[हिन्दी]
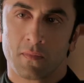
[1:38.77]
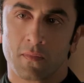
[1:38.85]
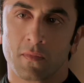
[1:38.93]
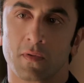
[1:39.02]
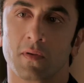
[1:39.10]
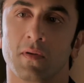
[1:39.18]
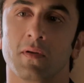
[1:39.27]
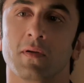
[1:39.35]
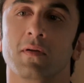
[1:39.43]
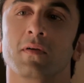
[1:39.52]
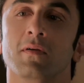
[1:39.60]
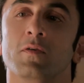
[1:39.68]
यही रणबीर
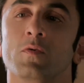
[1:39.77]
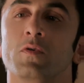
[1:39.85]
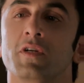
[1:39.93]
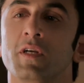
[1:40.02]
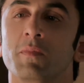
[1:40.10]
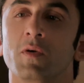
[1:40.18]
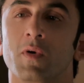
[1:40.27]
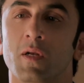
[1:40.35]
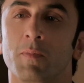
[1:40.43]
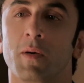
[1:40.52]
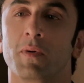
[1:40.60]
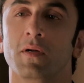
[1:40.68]
कपूर की फिल्म
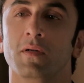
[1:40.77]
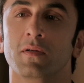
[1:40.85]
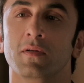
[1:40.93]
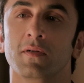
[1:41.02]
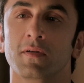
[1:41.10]
एनिमल का भी